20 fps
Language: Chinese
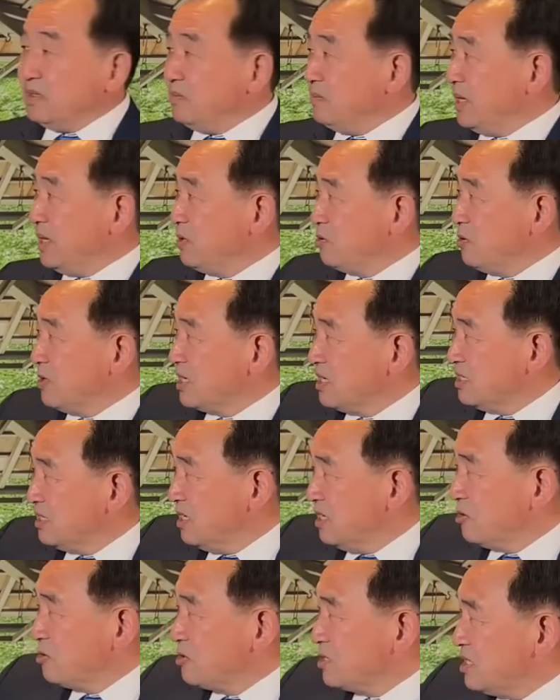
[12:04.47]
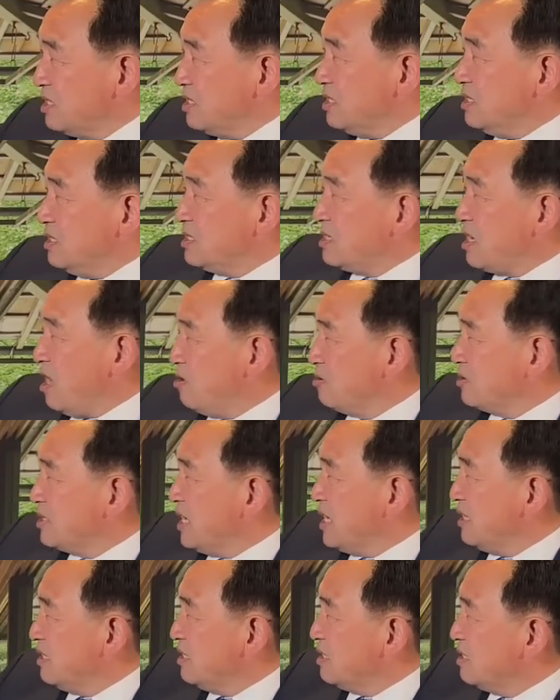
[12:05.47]
美国跟俄罗斯、朝
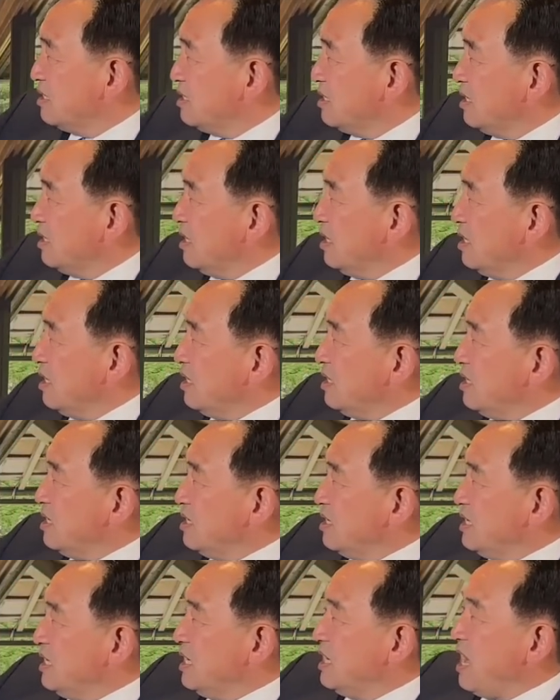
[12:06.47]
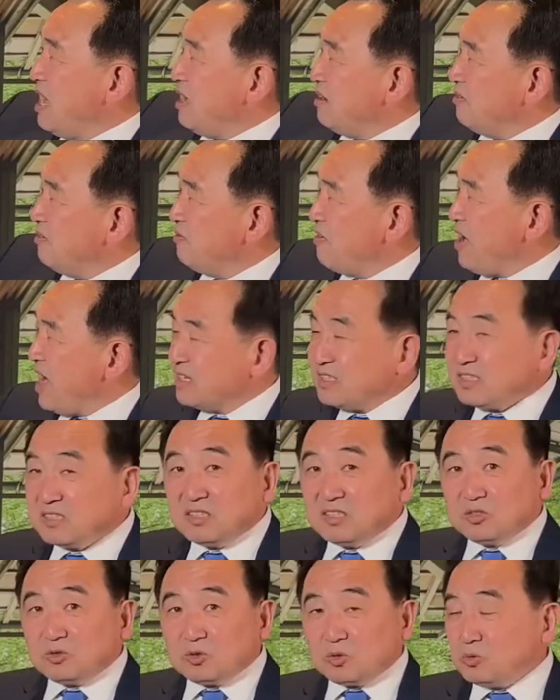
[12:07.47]
鲜、伊朗发生
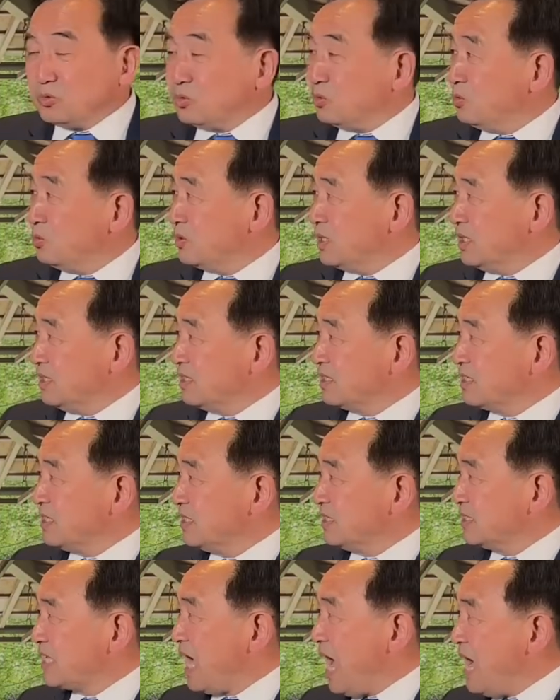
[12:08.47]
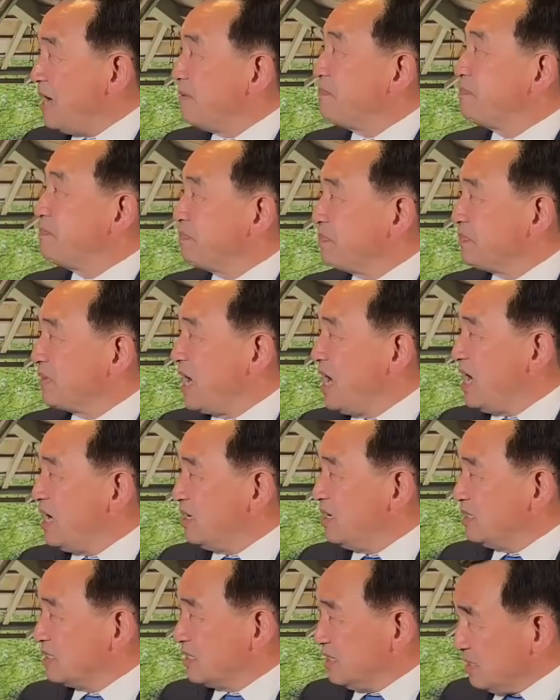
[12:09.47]
了冲突，可能更大，啊，
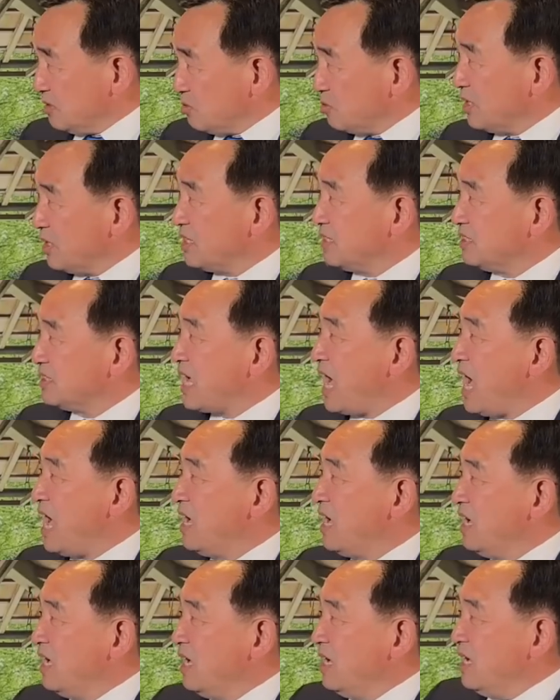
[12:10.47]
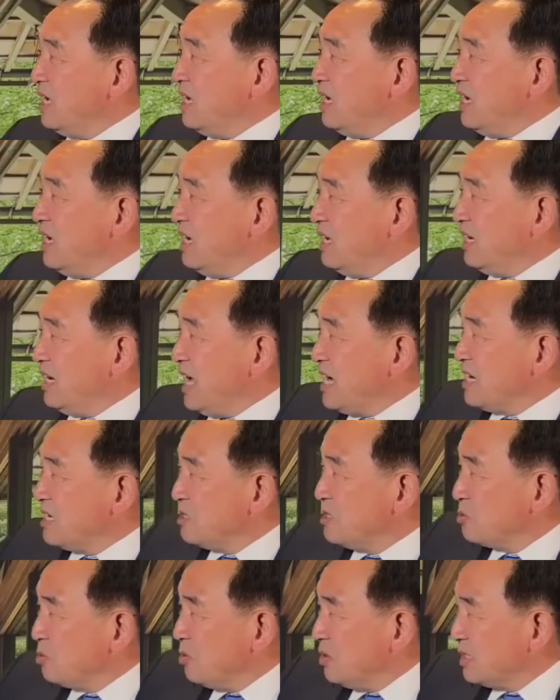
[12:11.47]
可能会很大。呃，联合
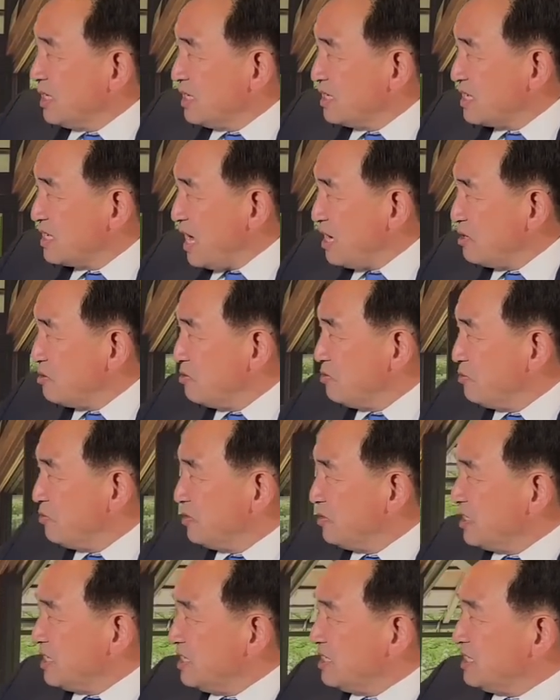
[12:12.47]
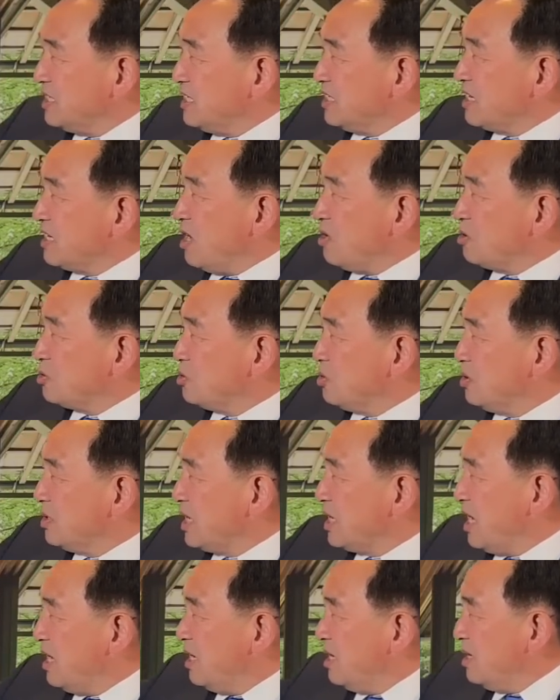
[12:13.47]
国的裁军负责人警告说
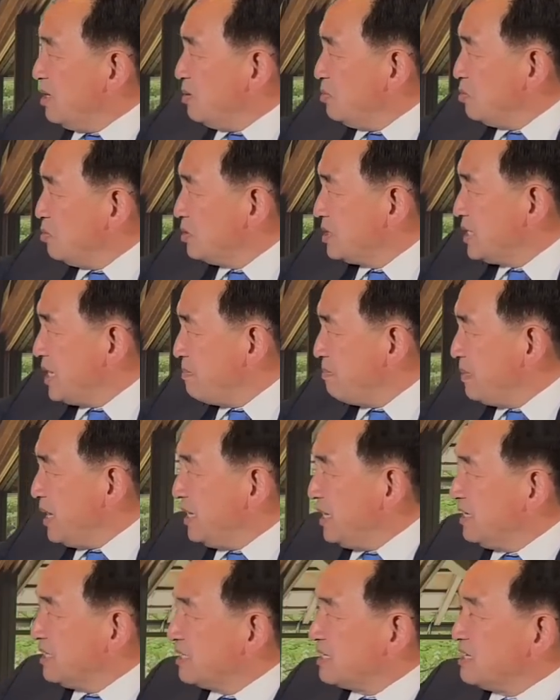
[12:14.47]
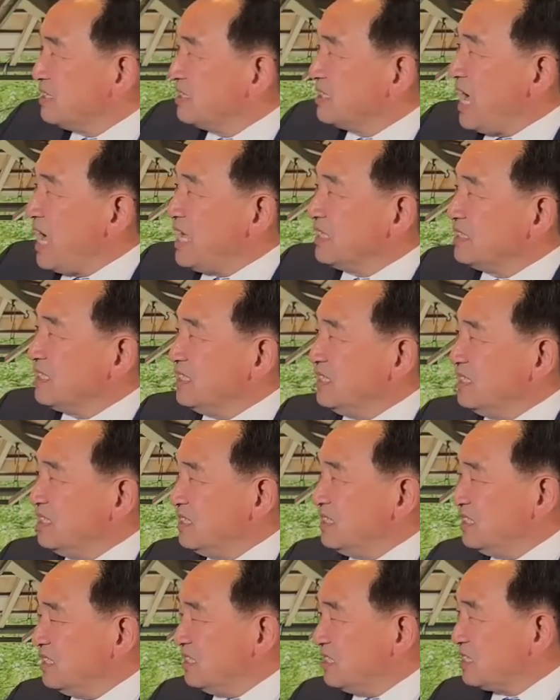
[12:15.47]
呢。目前面临更大的
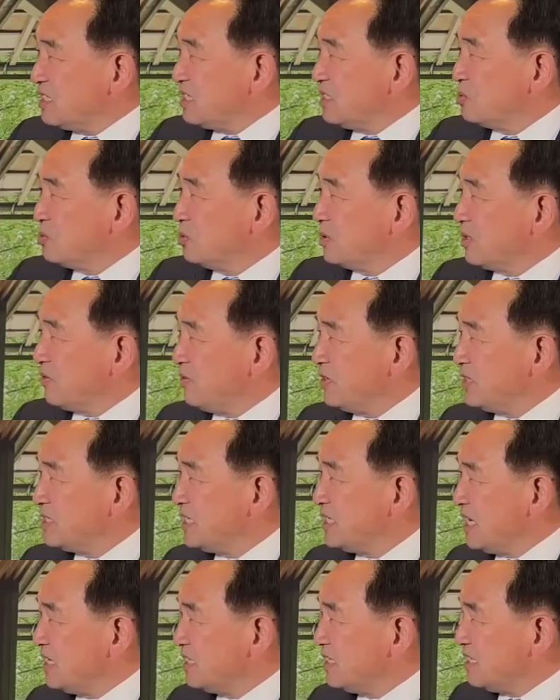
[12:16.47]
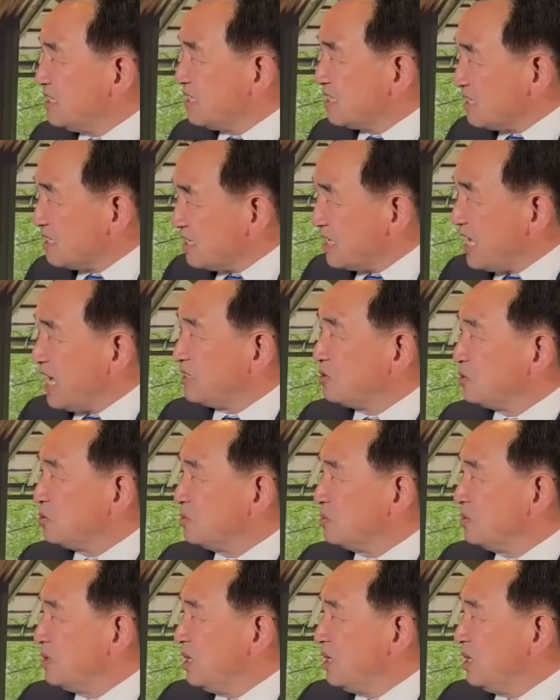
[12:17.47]
核事故的风险，甚至更严重。